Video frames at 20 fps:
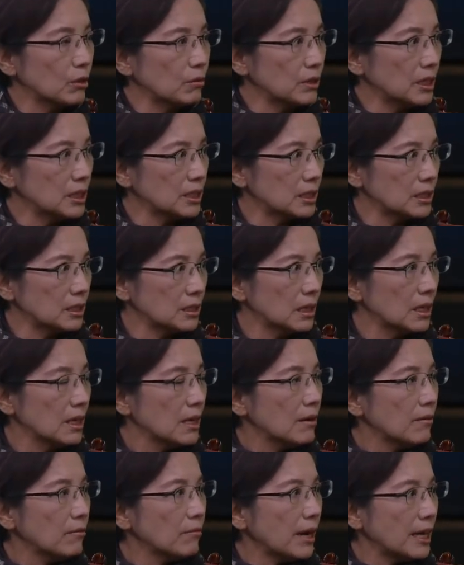作为是
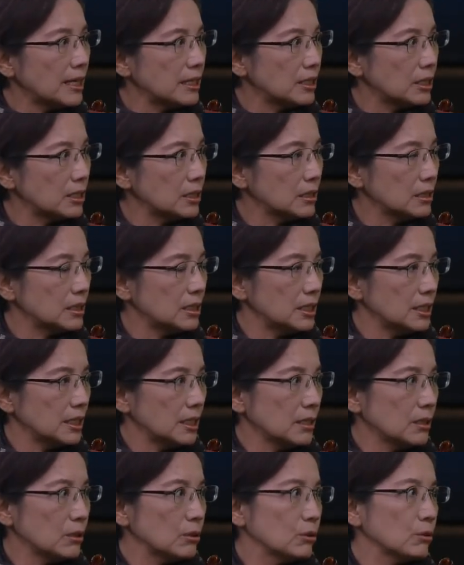万事
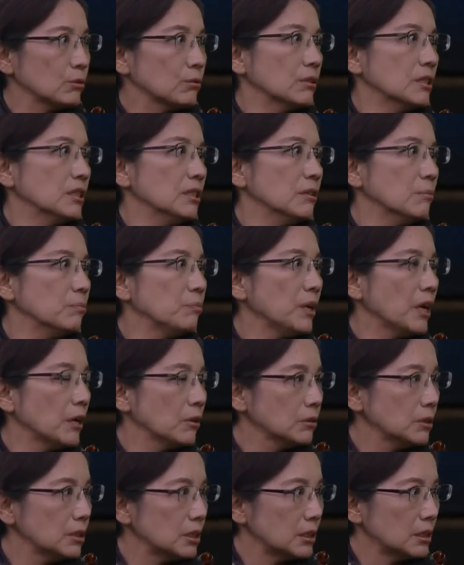皆准的
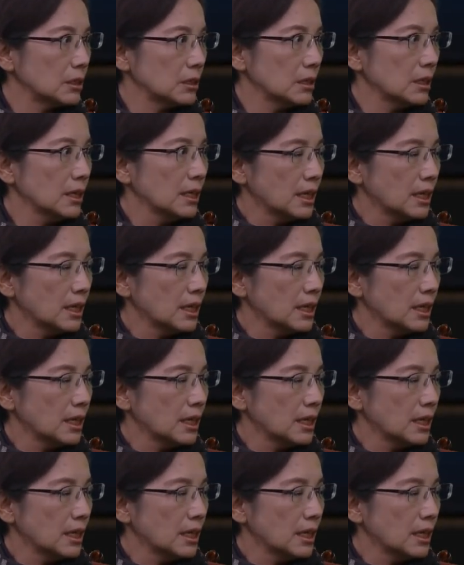标尺。